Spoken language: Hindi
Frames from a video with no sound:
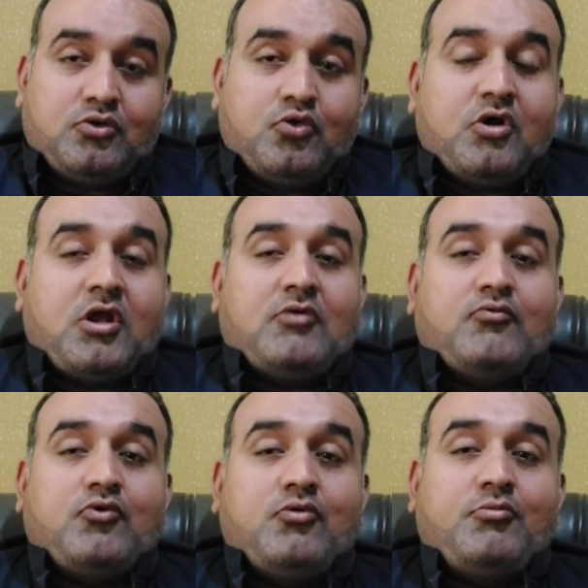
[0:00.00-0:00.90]
लोग हैं
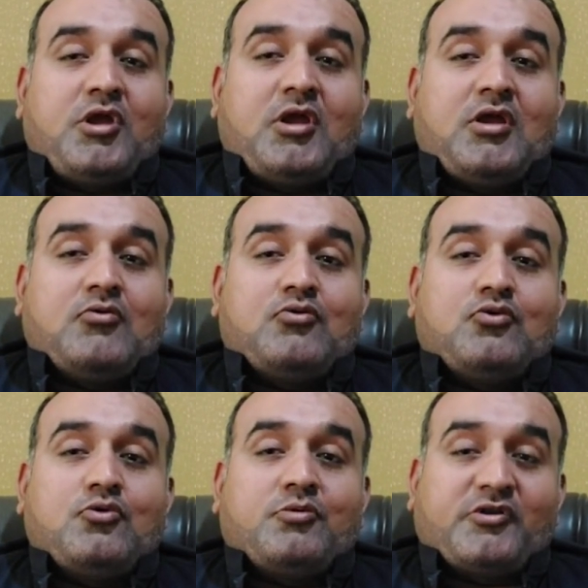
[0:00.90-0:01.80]
वो मैं
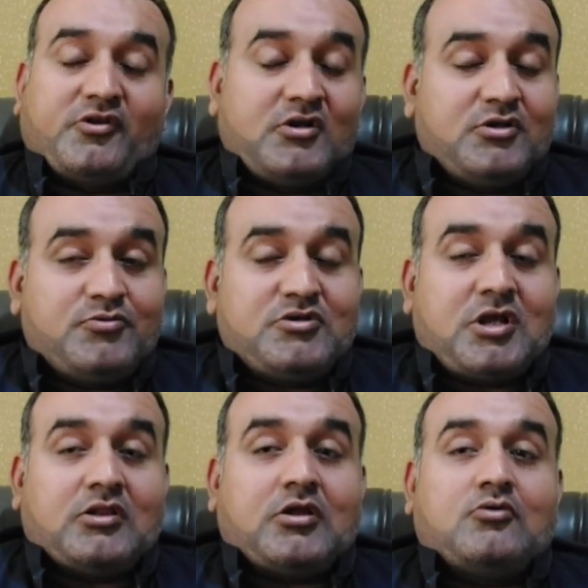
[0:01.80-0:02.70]
उनको पर्सनली भी
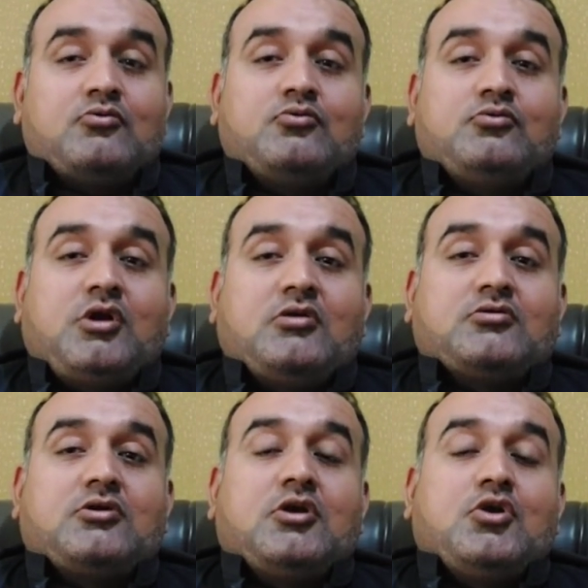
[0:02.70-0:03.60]
जानता हूँ
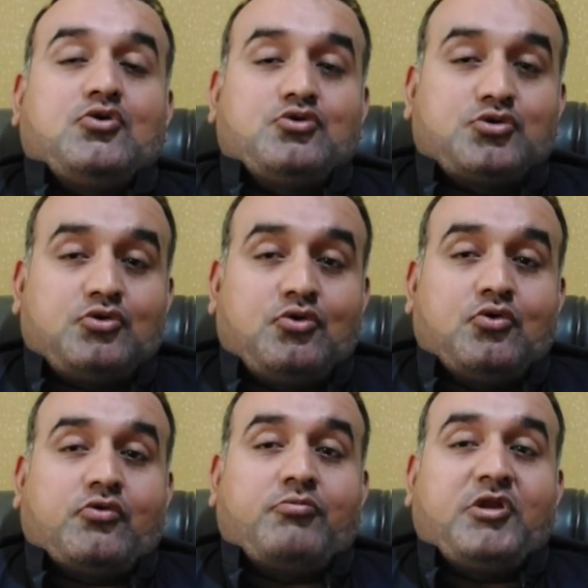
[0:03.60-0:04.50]
कुछ कुछ
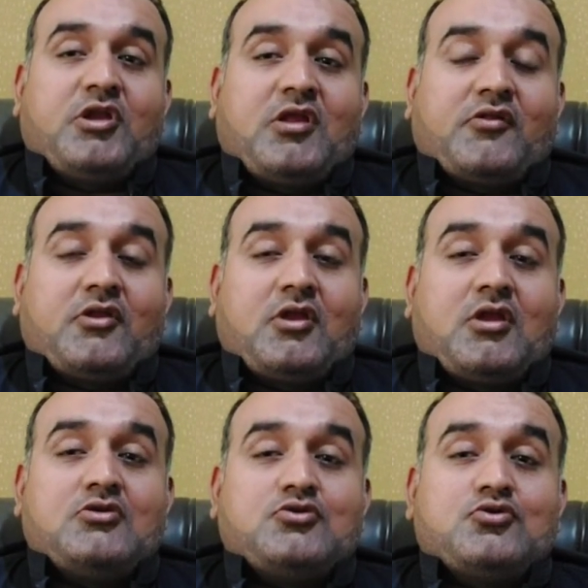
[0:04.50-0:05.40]
दोस्त मेरे ऐसे
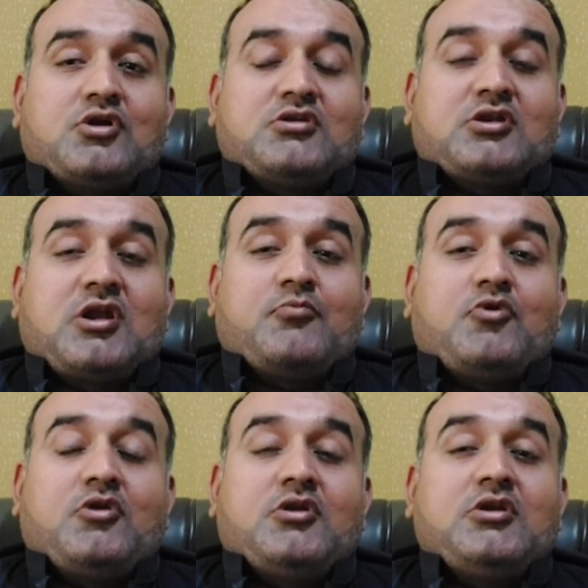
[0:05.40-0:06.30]
हैं जो कि जनाब
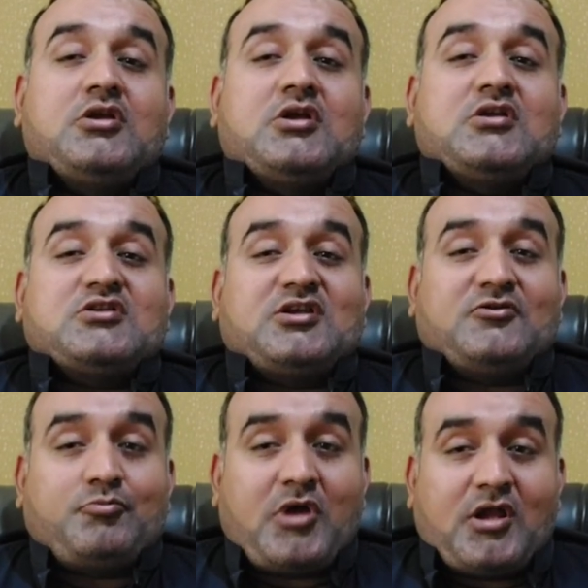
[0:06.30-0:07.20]
अली
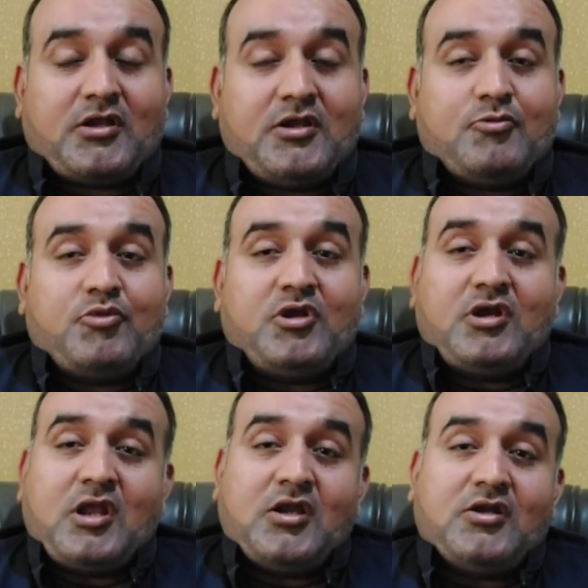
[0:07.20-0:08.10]
सिर्फ मार्केट में
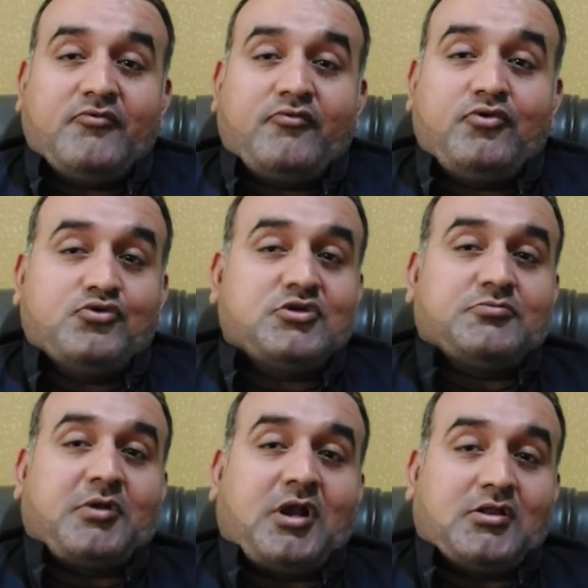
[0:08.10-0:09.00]
नेगेटिव न्यूज़
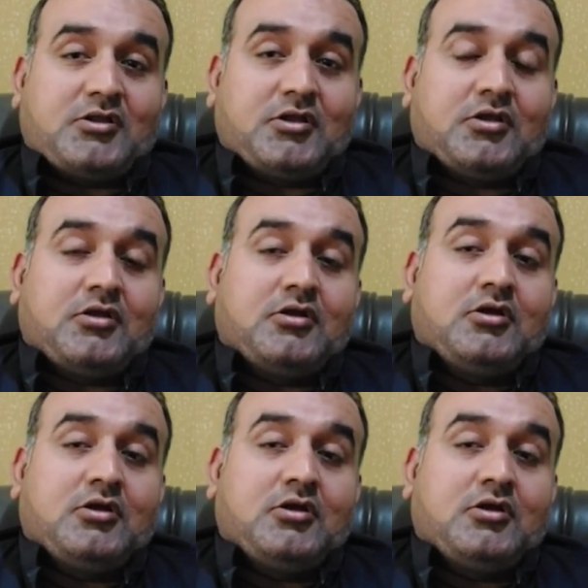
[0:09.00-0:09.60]
फैलाते हैं